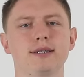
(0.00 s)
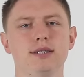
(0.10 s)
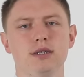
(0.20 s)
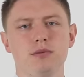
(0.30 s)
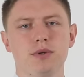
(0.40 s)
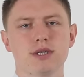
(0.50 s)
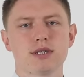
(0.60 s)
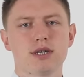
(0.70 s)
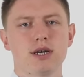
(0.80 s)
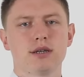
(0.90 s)
Корсеты,
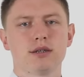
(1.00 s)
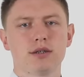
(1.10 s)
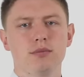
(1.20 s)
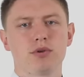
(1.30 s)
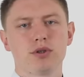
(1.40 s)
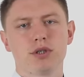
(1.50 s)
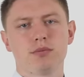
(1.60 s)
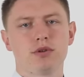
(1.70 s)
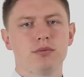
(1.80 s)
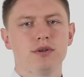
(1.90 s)
пояса и прочие
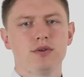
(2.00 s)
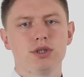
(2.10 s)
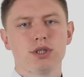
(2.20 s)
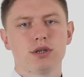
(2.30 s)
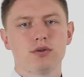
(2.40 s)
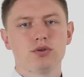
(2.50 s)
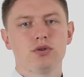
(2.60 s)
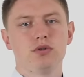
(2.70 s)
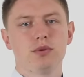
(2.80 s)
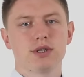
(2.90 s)
подобные вещи
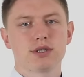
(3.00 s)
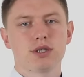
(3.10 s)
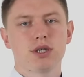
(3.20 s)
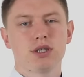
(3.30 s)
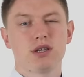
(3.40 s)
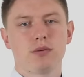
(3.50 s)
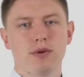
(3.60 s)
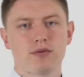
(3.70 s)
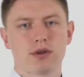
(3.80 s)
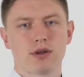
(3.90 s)
очень любят назначать
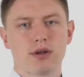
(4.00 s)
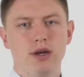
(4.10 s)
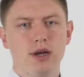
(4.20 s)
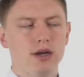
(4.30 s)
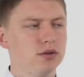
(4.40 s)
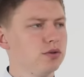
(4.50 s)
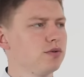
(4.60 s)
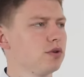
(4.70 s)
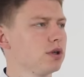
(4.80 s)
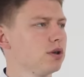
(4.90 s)
терапевты. Ну и
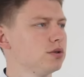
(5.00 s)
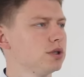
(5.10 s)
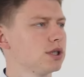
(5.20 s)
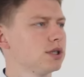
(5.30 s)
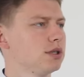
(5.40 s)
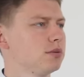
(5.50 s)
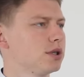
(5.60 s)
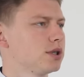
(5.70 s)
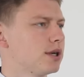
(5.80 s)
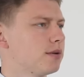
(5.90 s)
неврологи очень часто этим
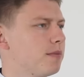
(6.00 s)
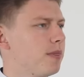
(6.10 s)
грешат.